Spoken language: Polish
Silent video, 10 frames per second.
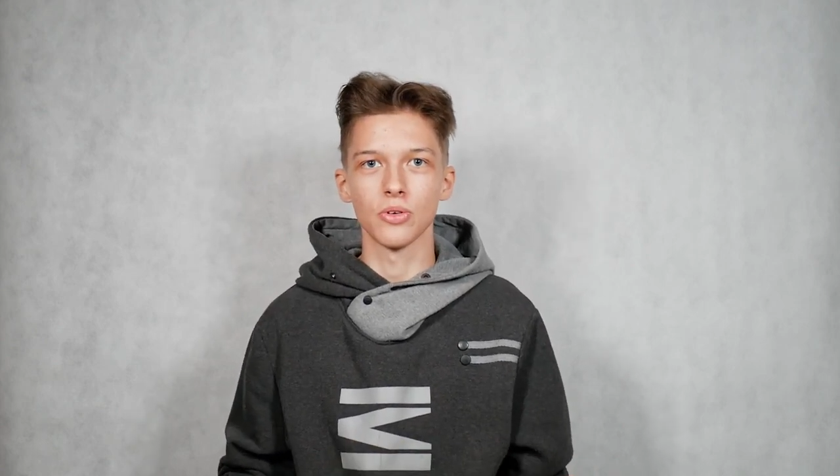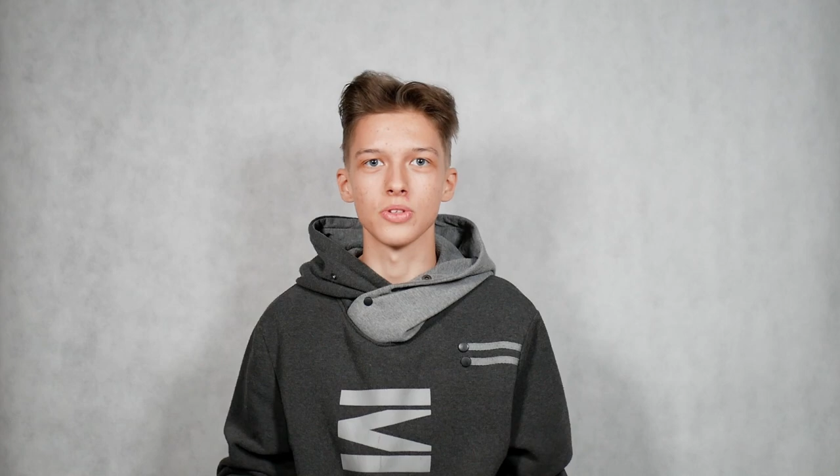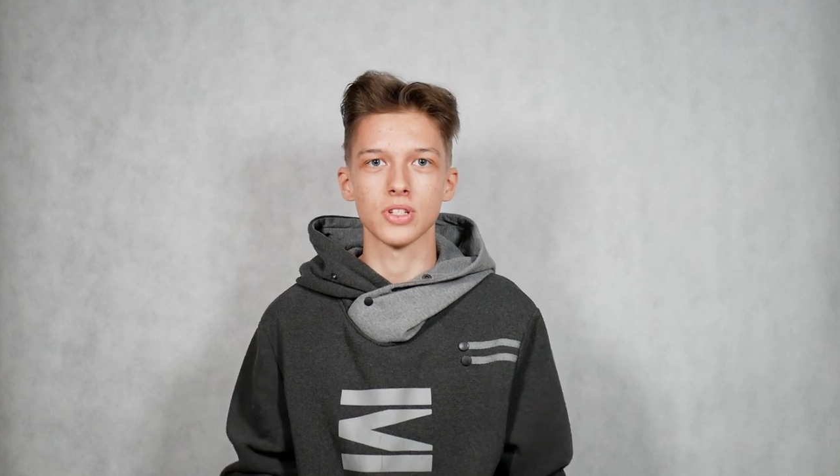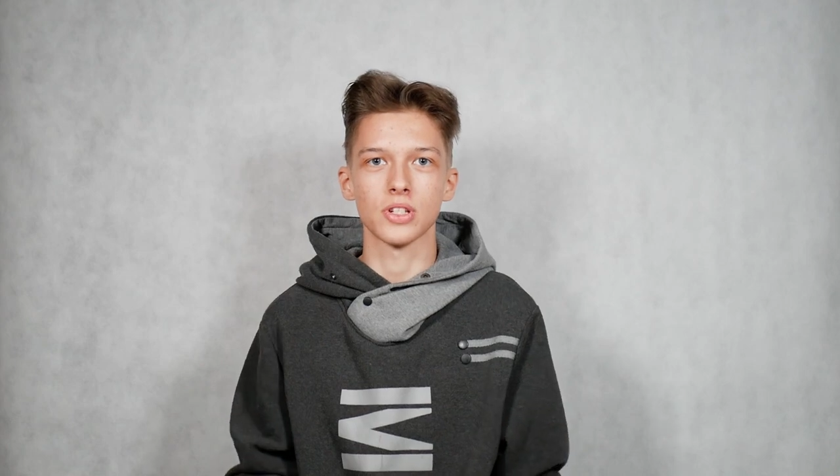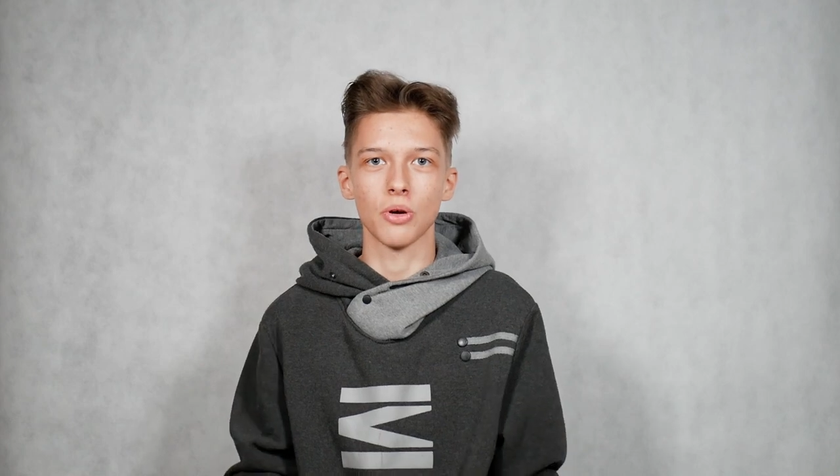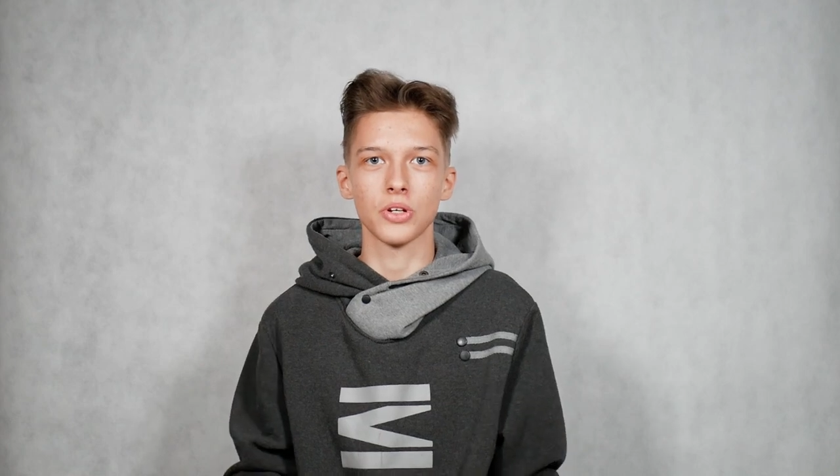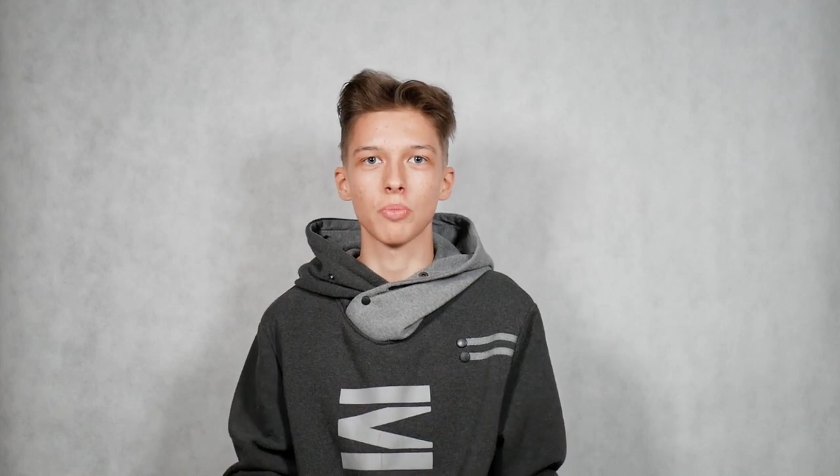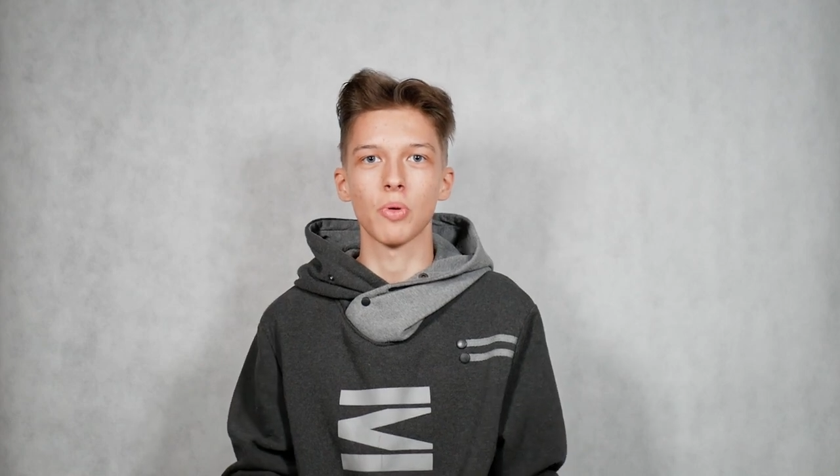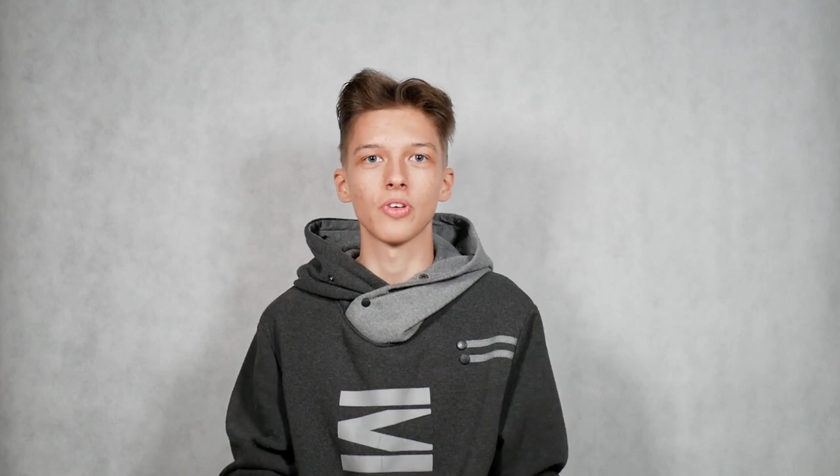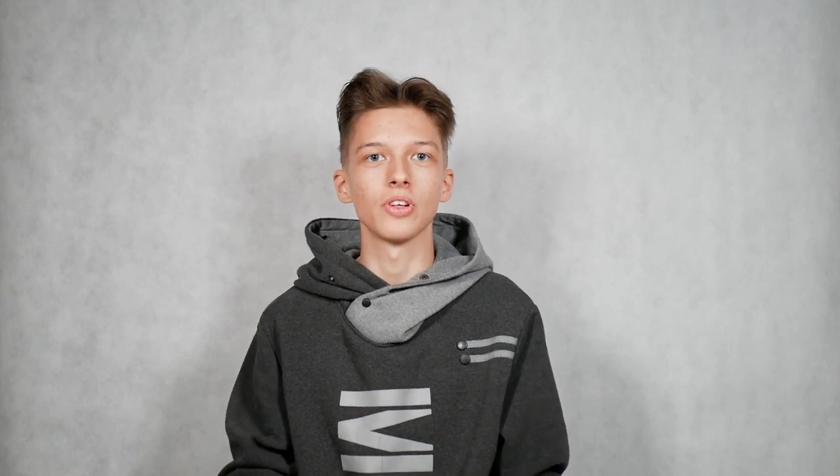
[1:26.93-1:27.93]
zaczęła się
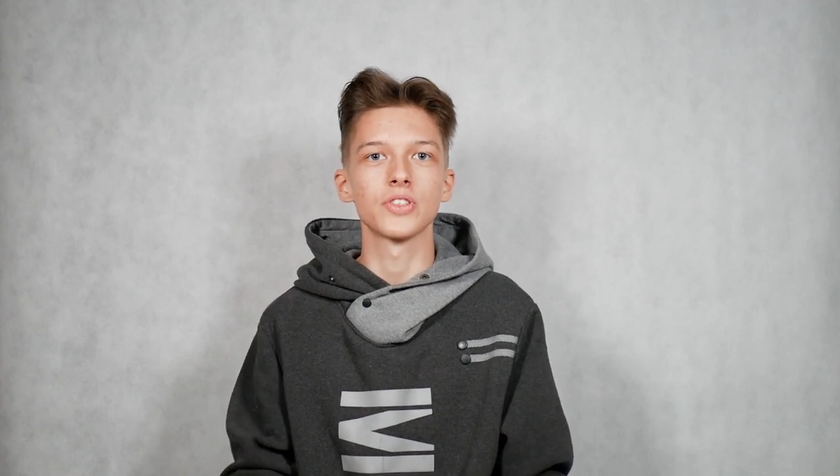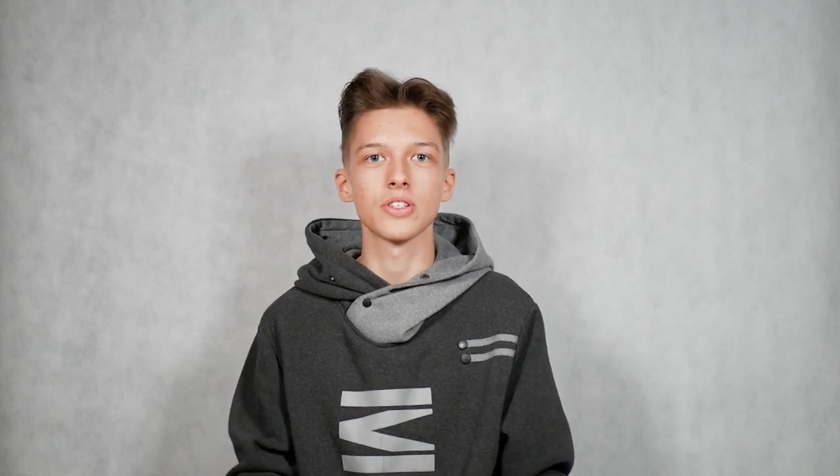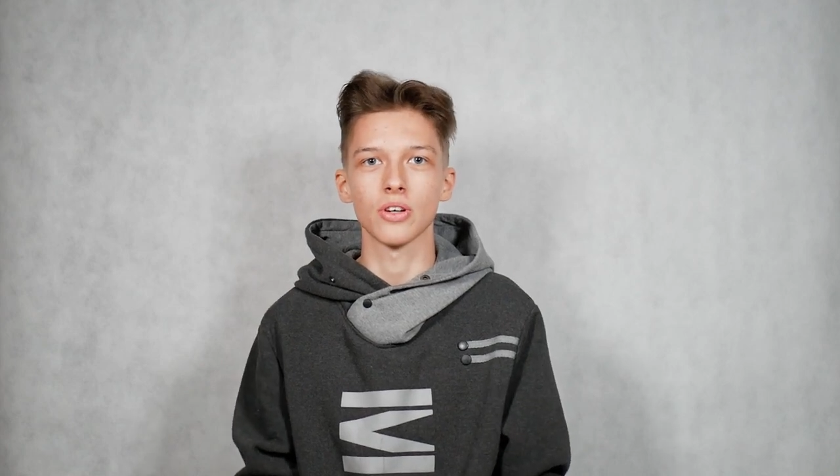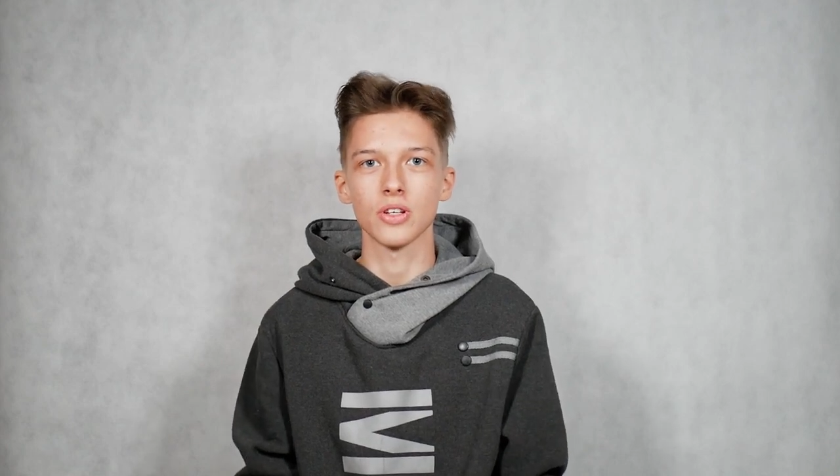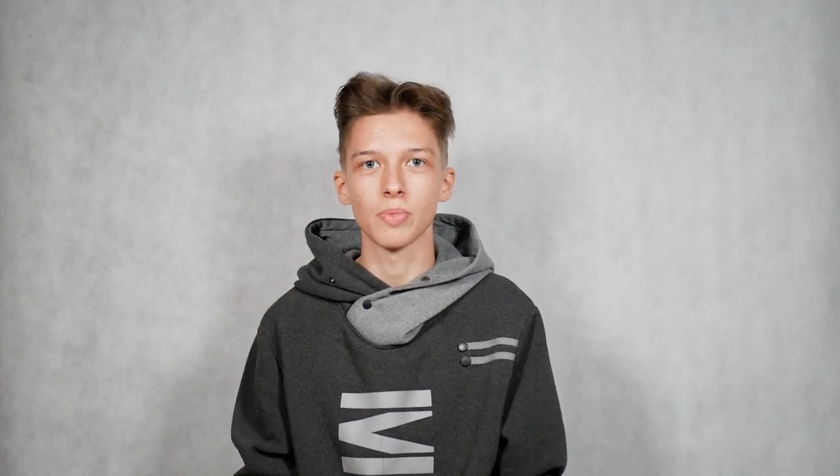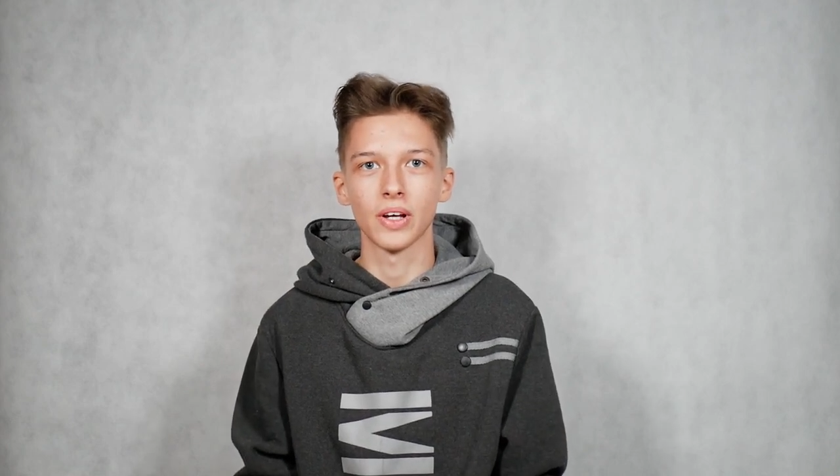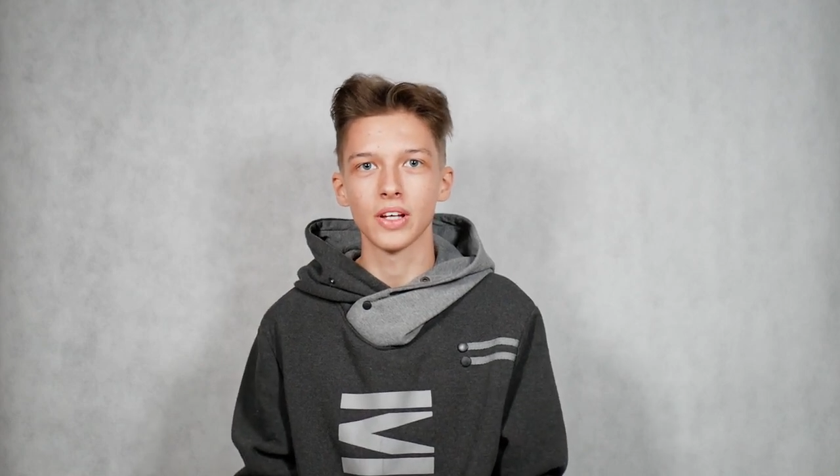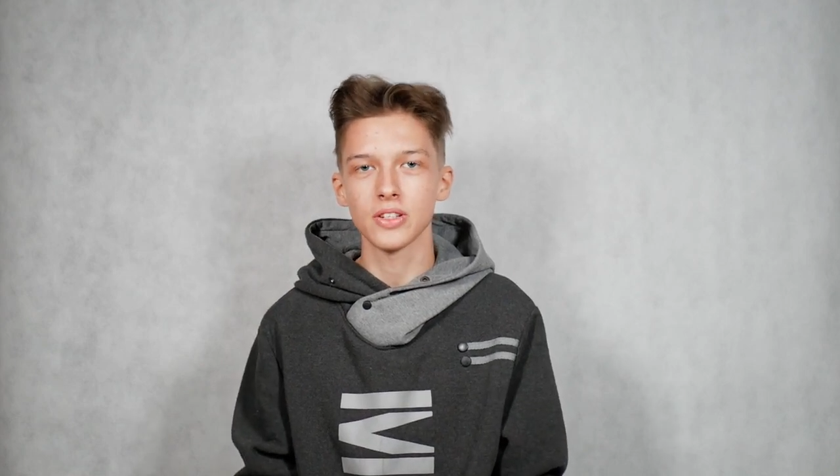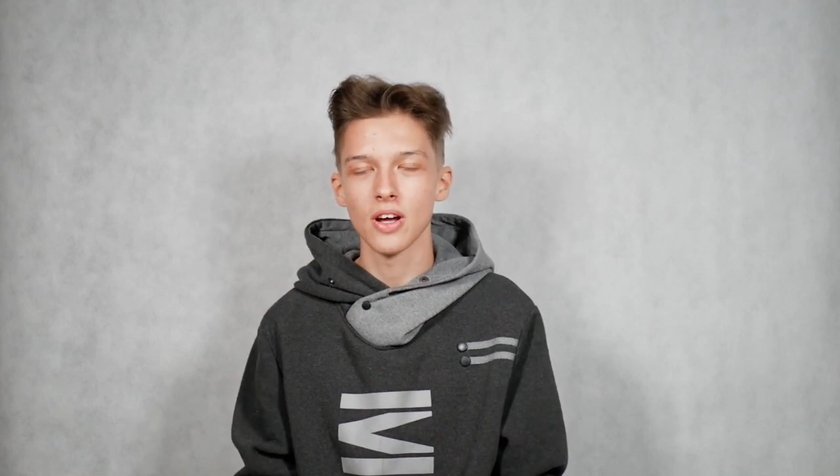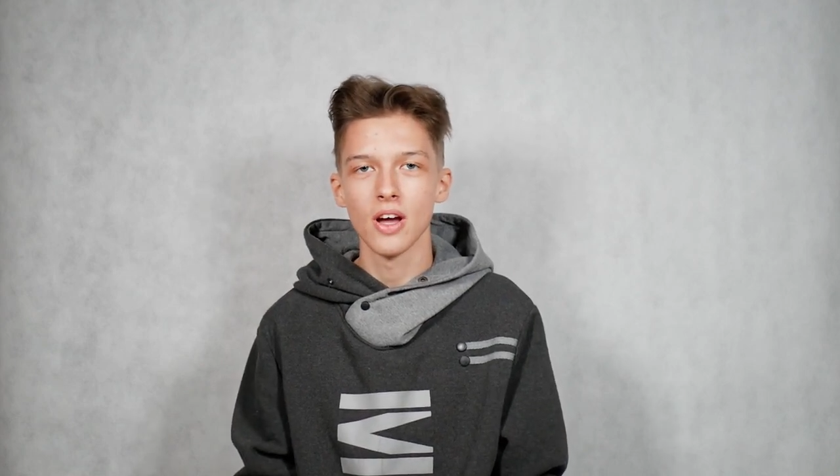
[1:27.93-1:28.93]
powoli wszystko
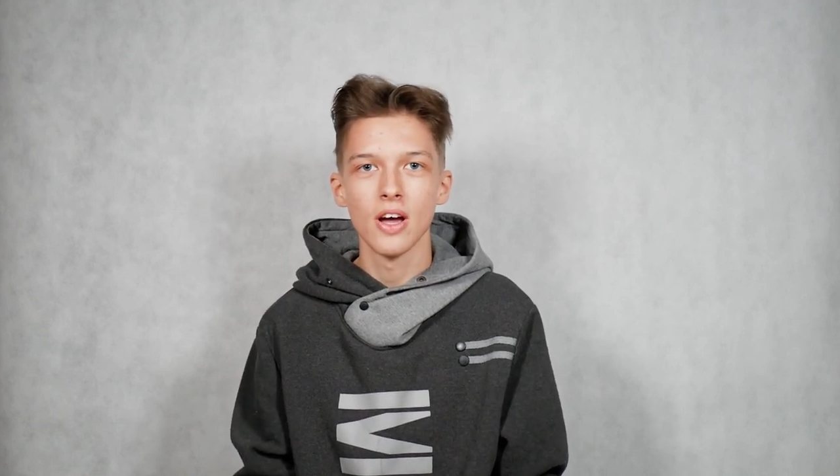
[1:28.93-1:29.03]
rozpadać.